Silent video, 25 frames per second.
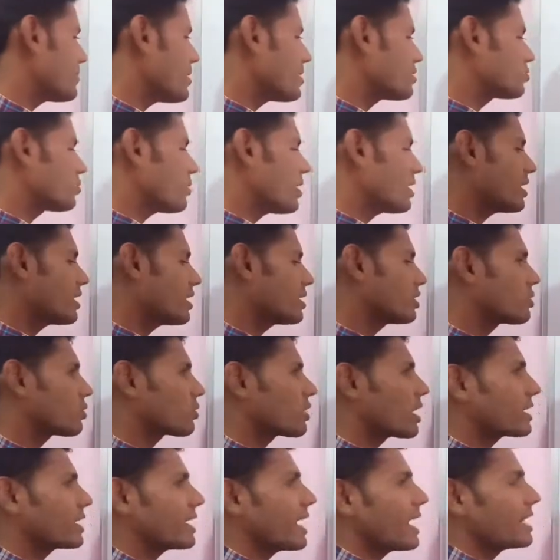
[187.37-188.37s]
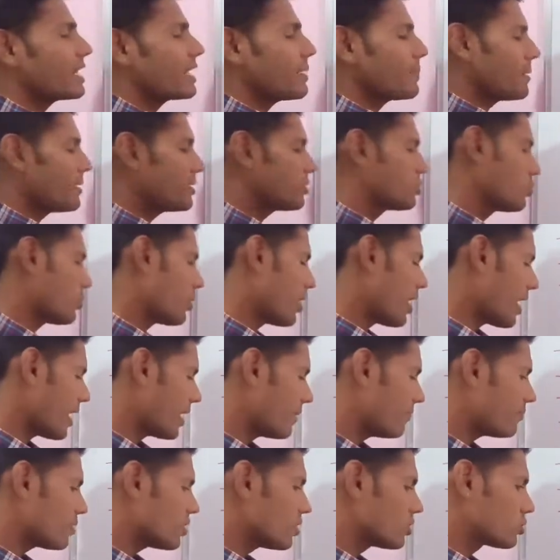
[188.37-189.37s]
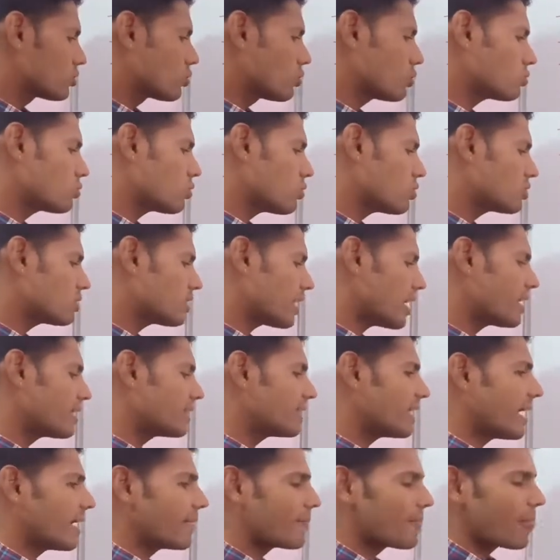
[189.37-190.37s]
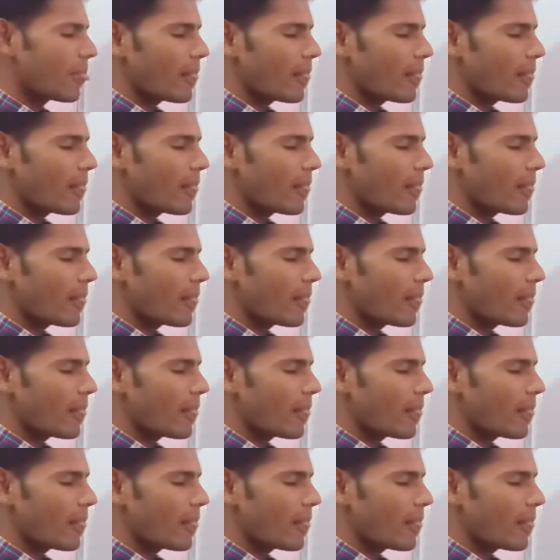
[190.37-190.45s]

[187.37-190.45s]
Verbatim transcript: हम एक यंत्रों का ज्ञान ये पढ़ चुके हैं हम सुश्रुत संहिता